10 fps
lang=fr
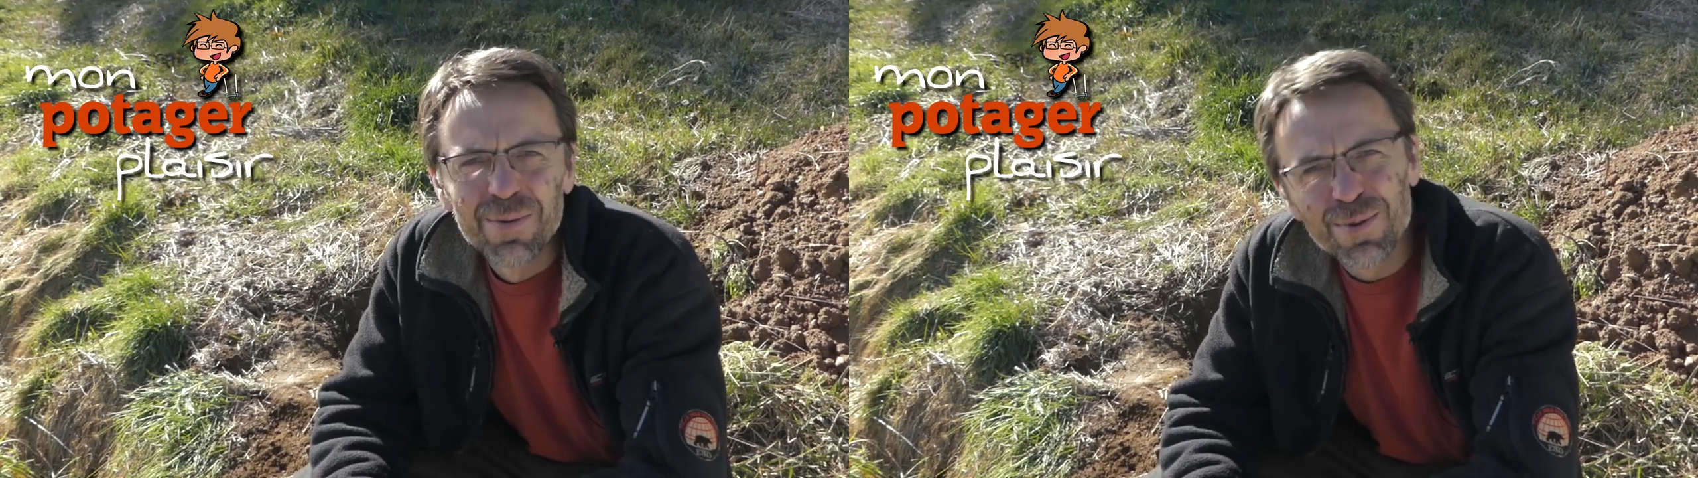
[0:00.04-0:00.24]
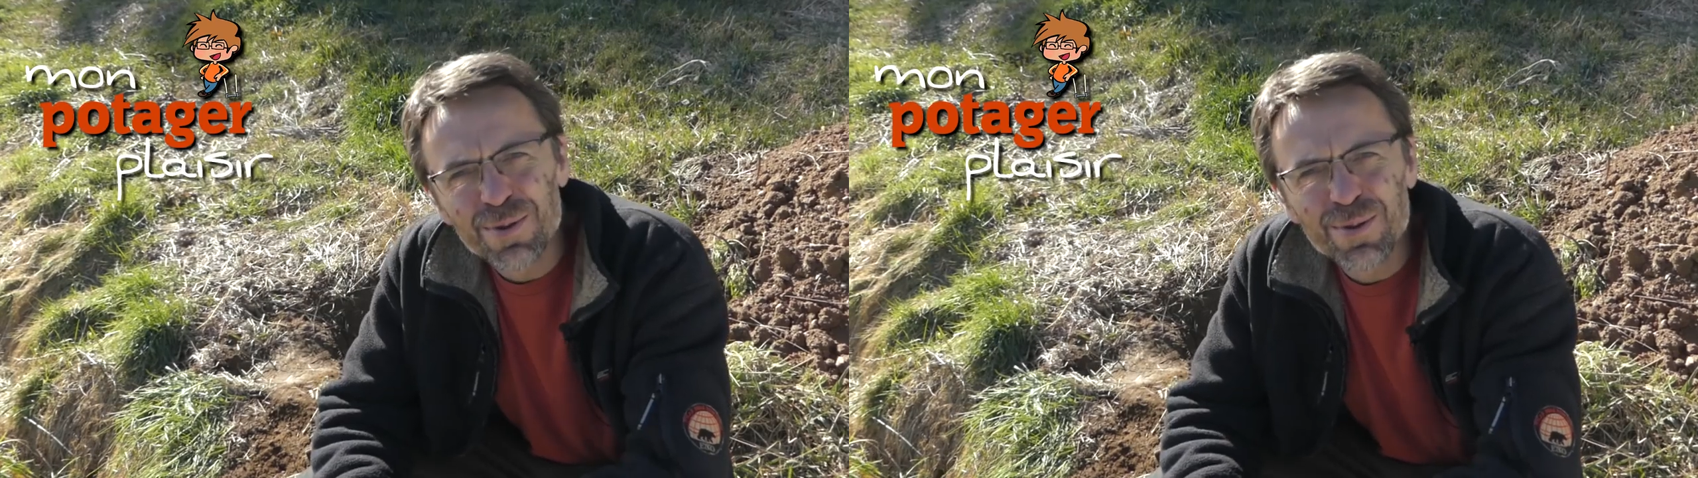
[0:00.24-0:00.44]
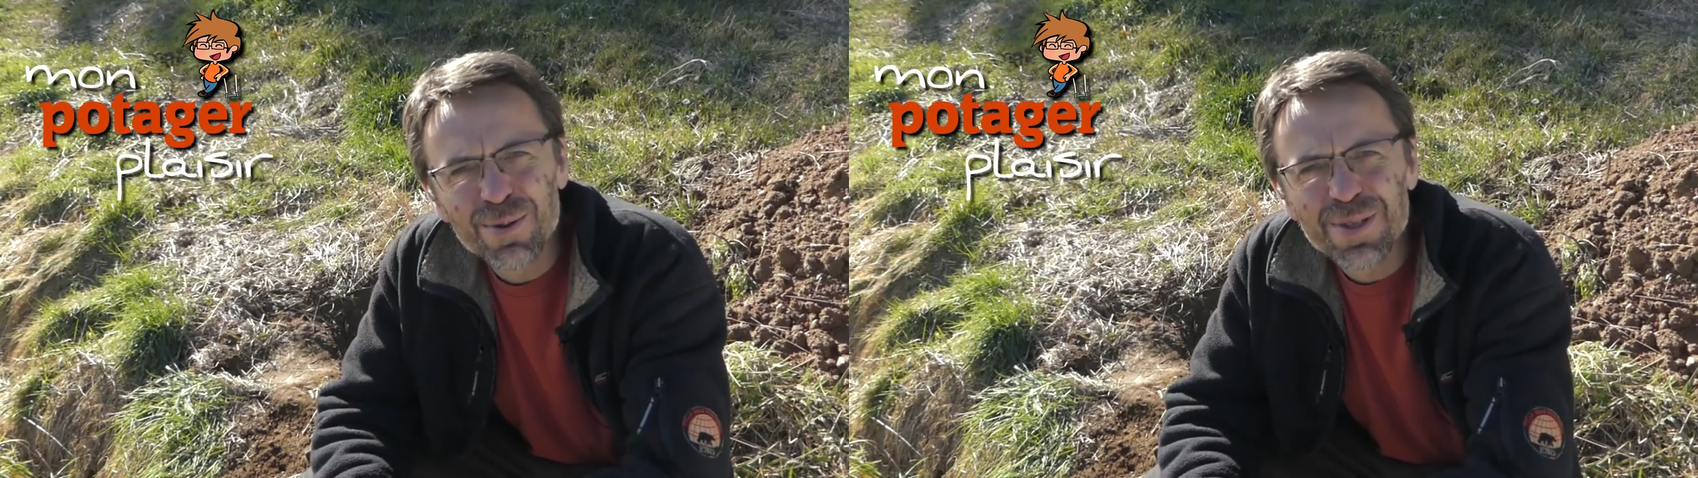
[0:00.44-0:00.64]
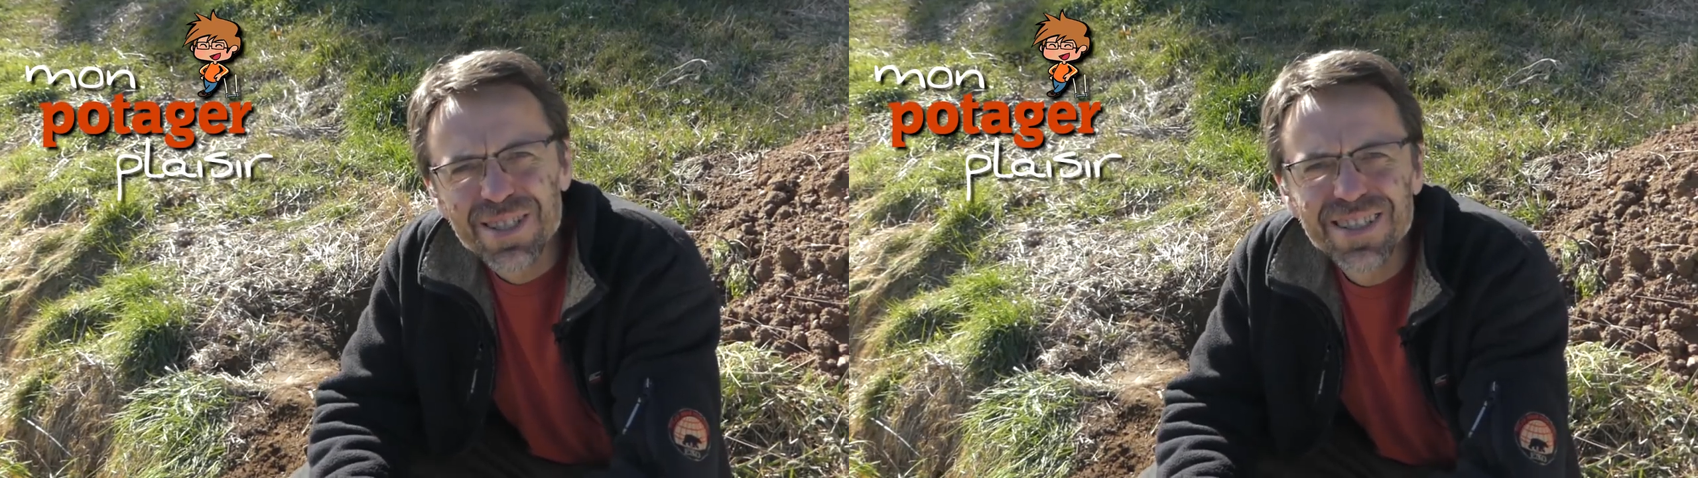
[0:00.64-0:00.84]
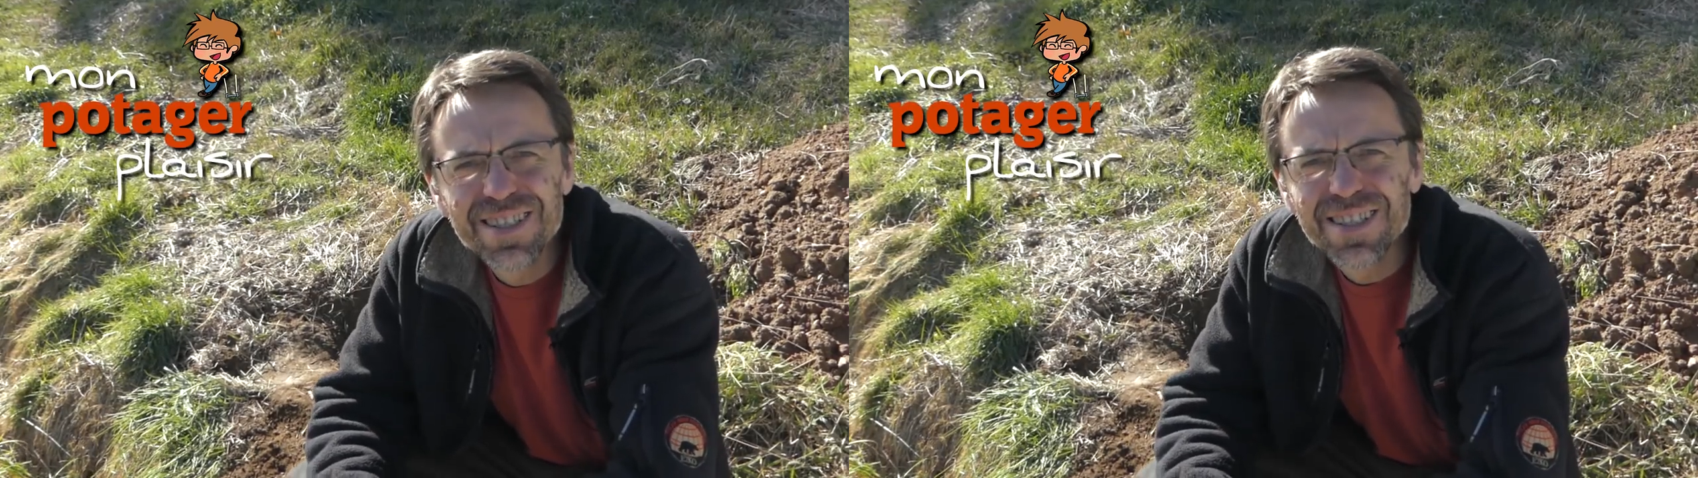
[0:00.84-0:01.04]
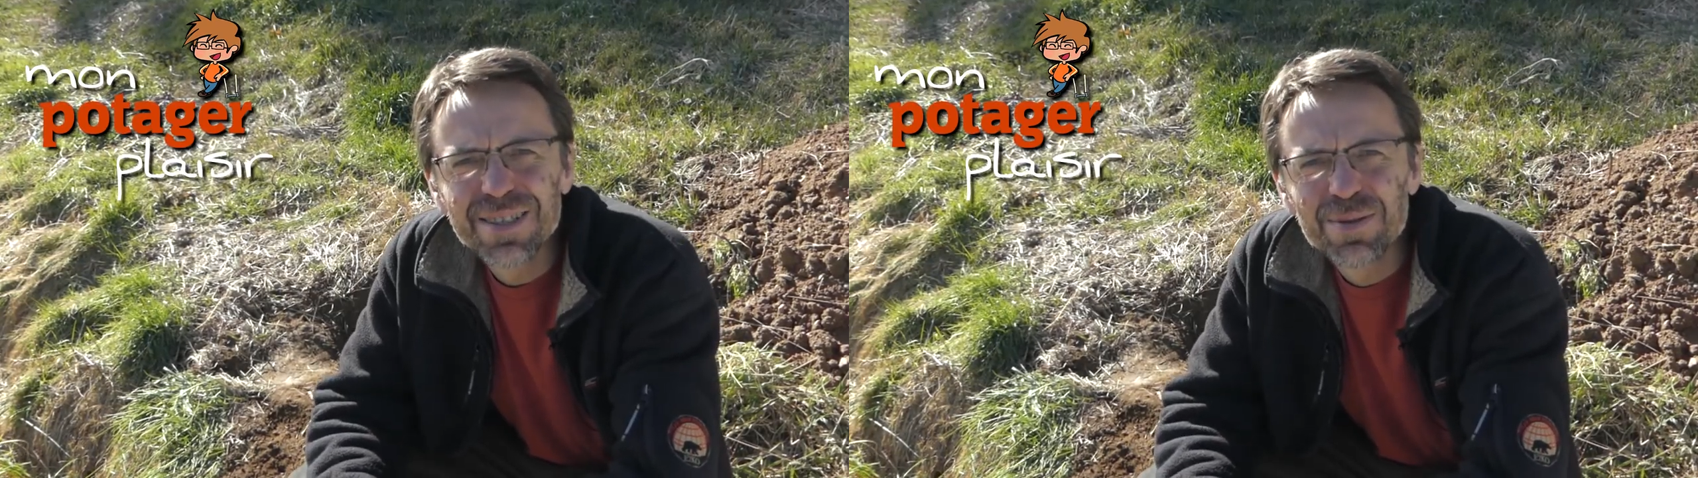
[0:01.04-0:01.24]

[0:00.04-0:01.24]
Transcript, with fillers: Bonjour, ici Didier